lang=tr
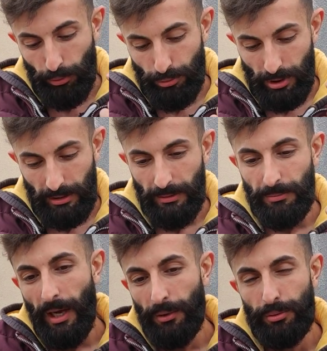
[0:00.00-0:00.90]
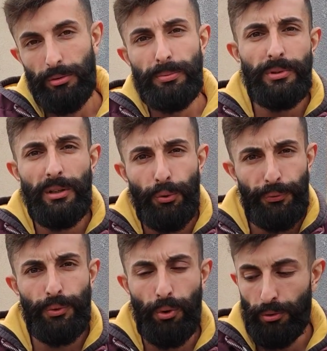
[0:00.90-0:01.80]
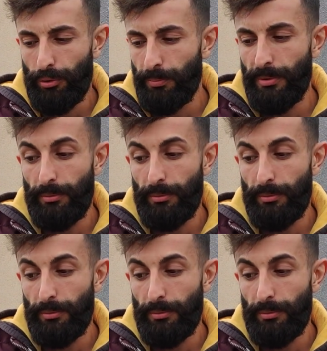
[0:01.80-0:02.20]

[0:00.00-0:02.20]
olursa dedim daha güzel olur. Bu da Luffy koyduk.